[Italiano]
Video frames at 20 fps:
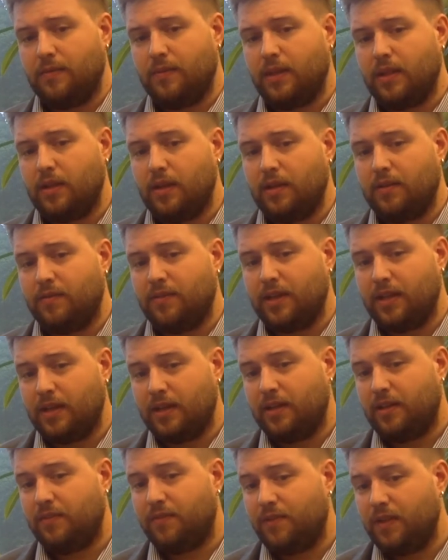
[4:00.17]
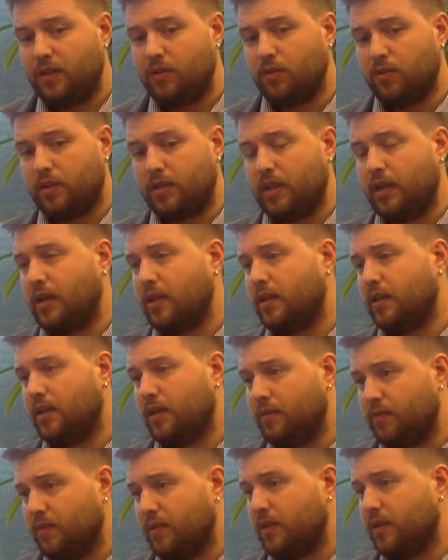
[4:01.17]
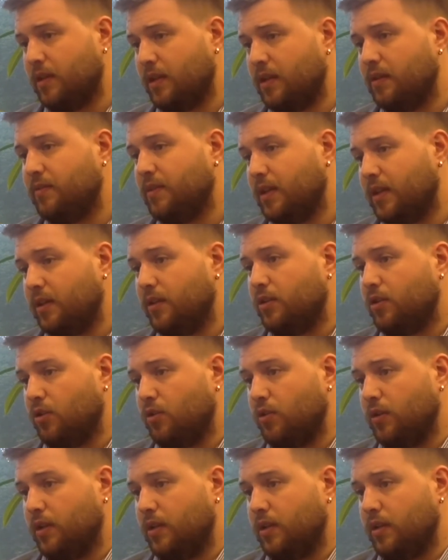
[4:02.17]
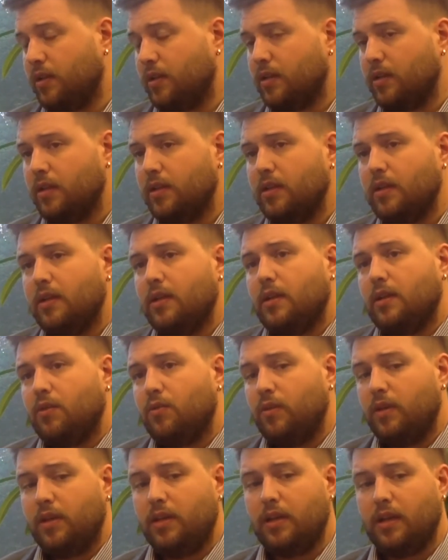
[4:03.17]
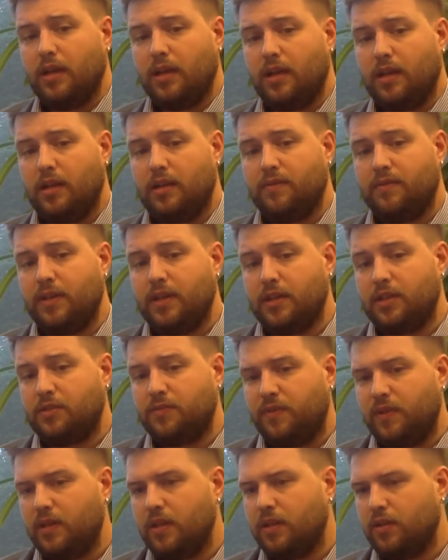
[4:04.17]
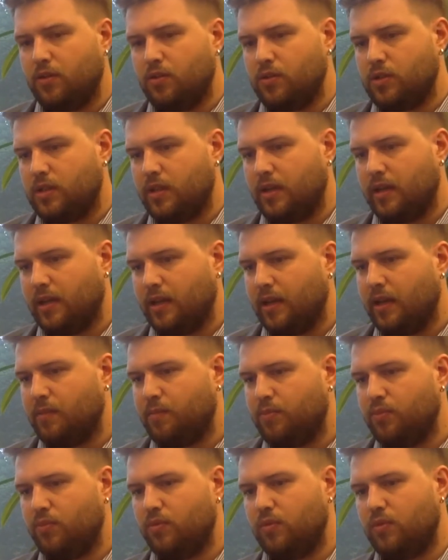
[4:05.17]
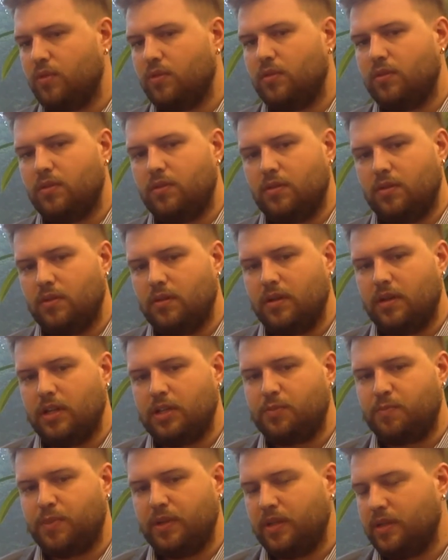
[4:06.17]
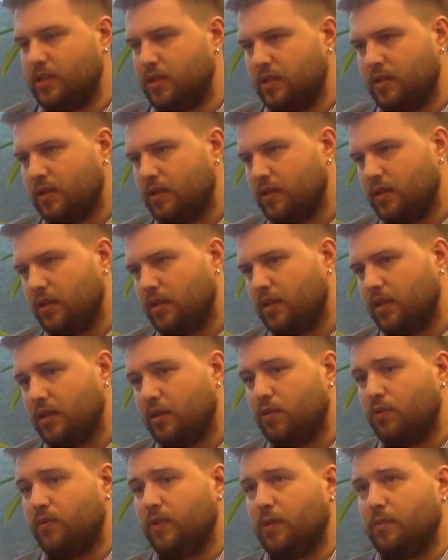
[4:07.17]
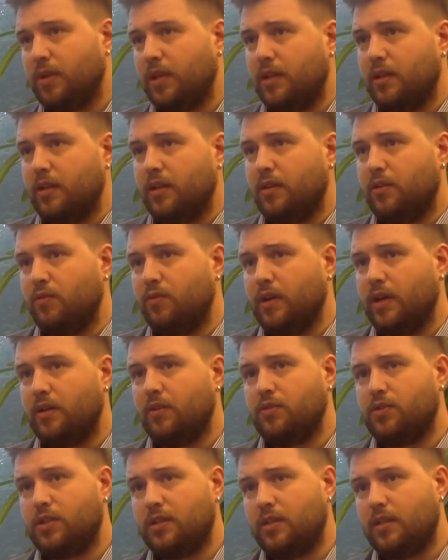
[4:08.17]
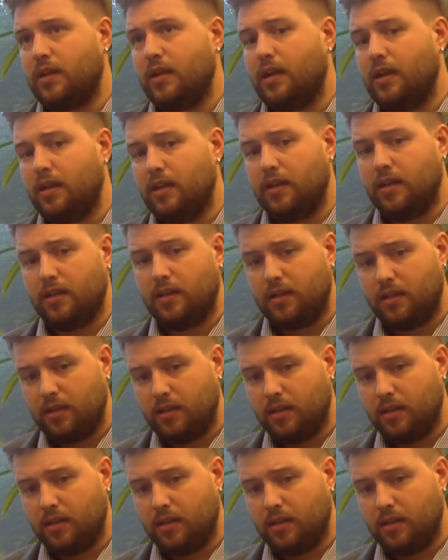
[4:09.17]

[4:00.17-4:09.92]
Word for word: a avere difficoltà nella, nell'avere introiti. Quindi la, la, vera sfida nostra è appunto la spesa. E ovviamente il governo centrale